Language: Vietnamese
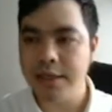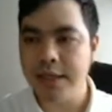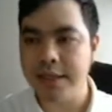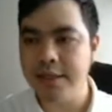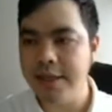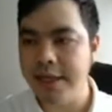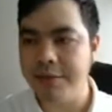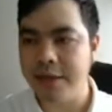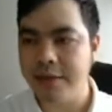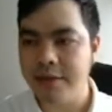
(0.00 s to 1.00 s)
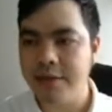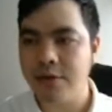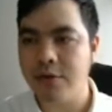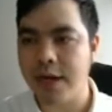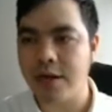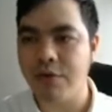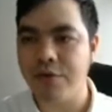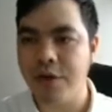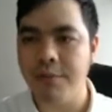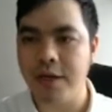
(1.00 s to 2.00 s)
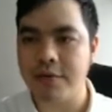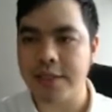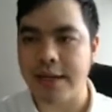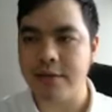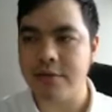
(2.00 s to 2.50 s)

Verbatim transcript: Nhà Tứ Liêm này, cũng là cổ phiếu bất động sản